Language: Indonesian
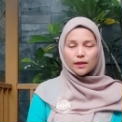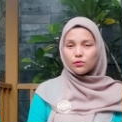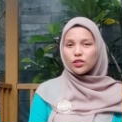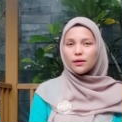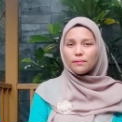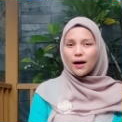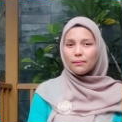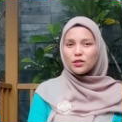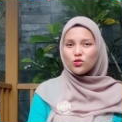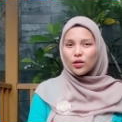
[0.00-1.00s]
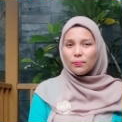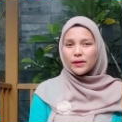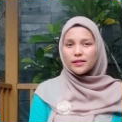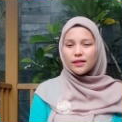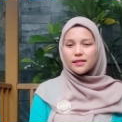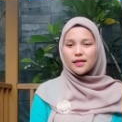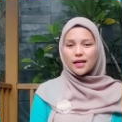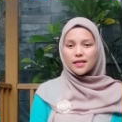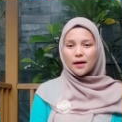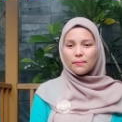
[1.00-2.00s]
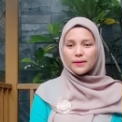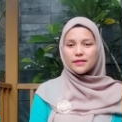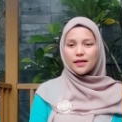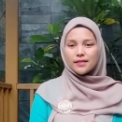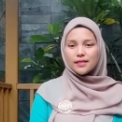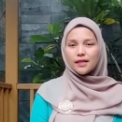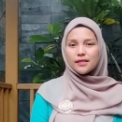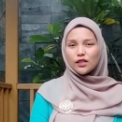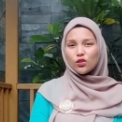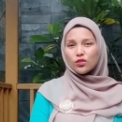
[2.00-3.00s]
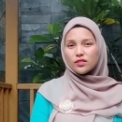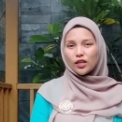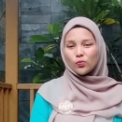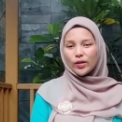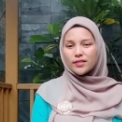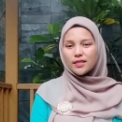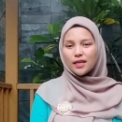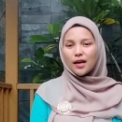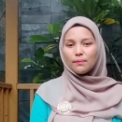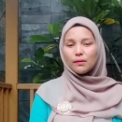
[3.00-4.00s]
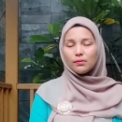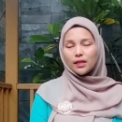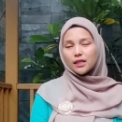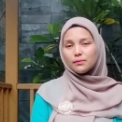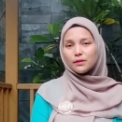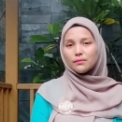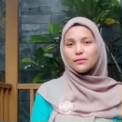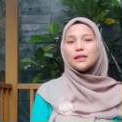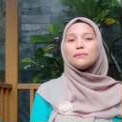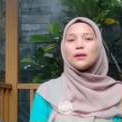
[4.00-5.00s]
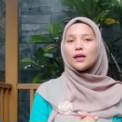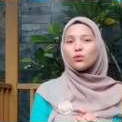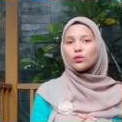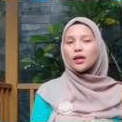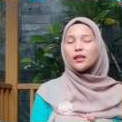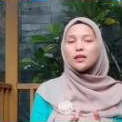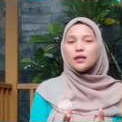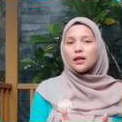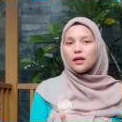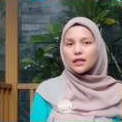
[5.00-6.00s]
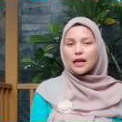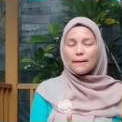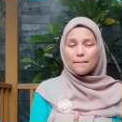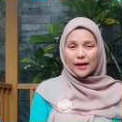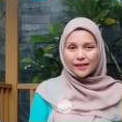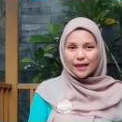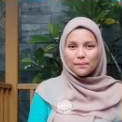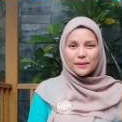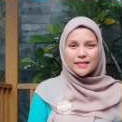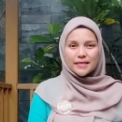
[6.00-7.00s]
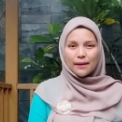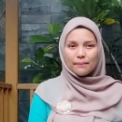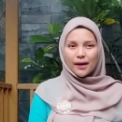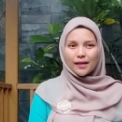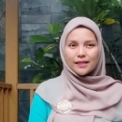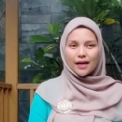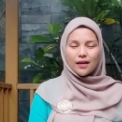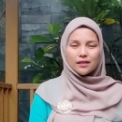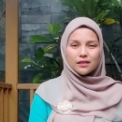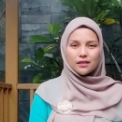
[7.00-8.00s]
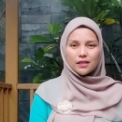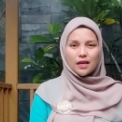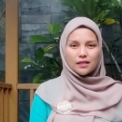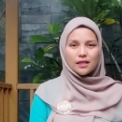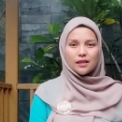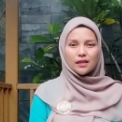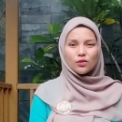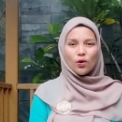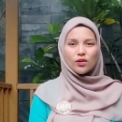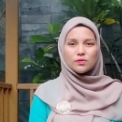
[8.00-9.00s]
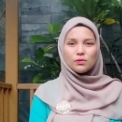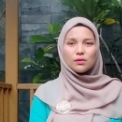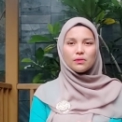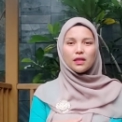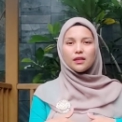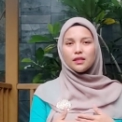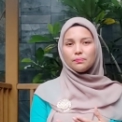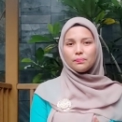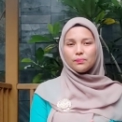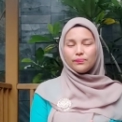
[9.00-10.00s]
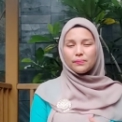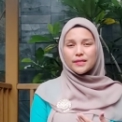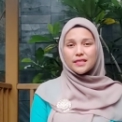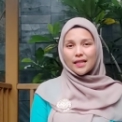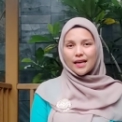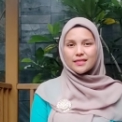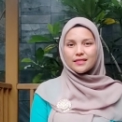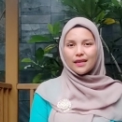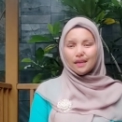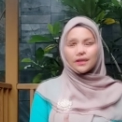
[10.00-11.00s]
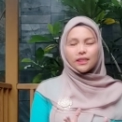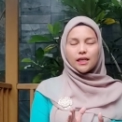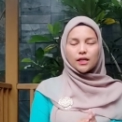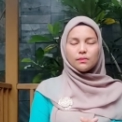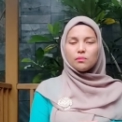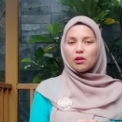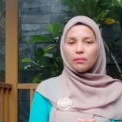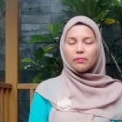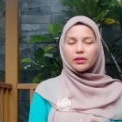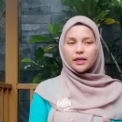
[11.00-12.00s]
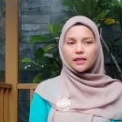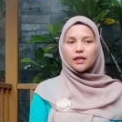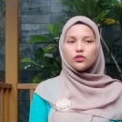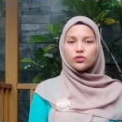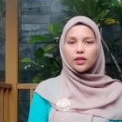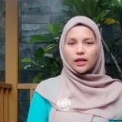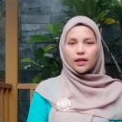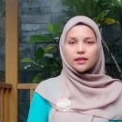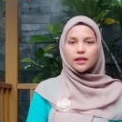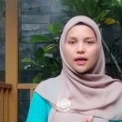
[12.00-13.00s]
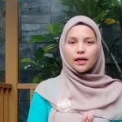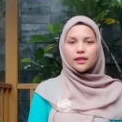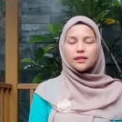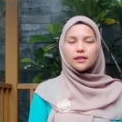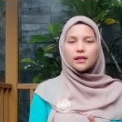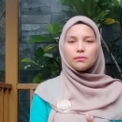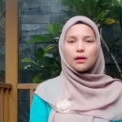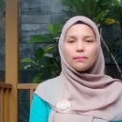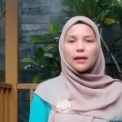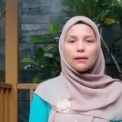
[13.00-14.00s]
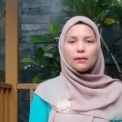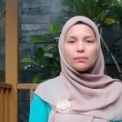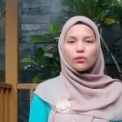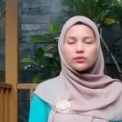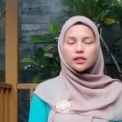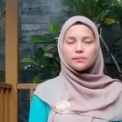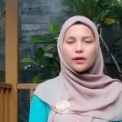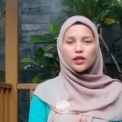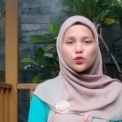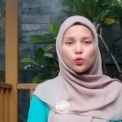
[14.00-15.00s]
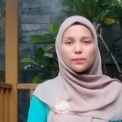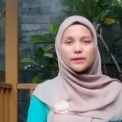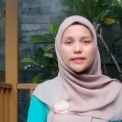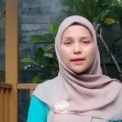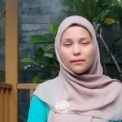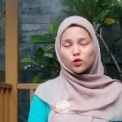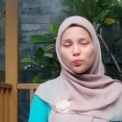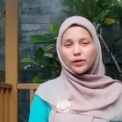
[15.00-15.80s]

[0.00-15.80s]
Kemudian pahami juga perjanjiannya, perjanjian dan konsekuensi apabila teman-teman melakukan keterlambatan pinjaman ya. Jadi itu harus benar-benar diperjelas ya. Ini ada beberapa pertanyaan juga ya terkait dengan berapa lama proses pengajuan pinjaman